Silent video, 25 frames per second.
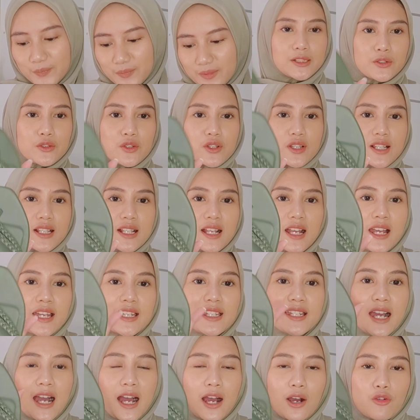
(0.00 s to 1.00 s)
terus
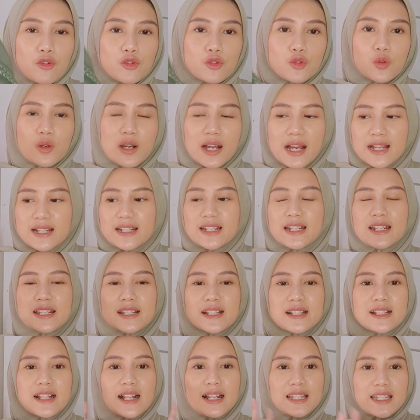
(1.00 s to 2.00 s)
yang aku suka dari
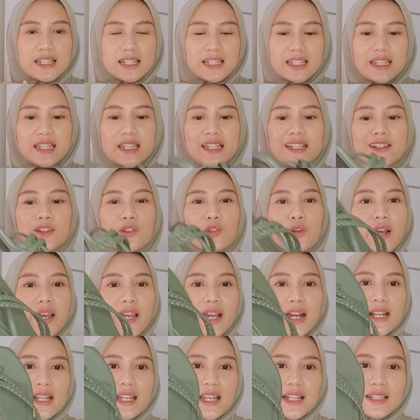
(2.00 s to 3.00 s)
sendal ini ini tuh
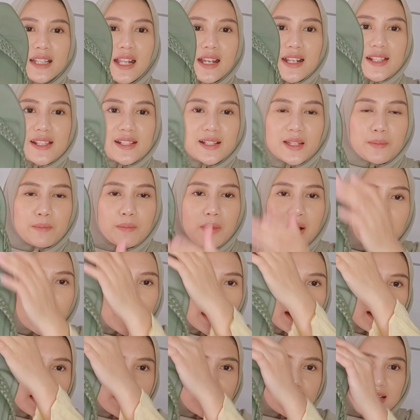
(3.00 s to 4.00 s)
kayak kelihatan slim
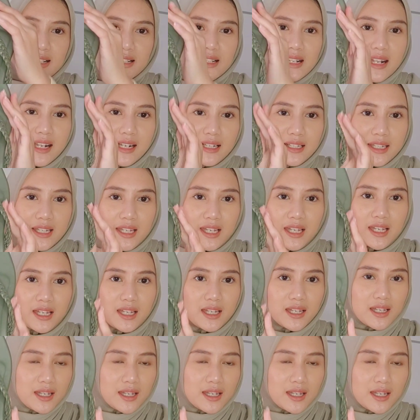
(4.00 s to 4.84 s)
banget sih sendalnya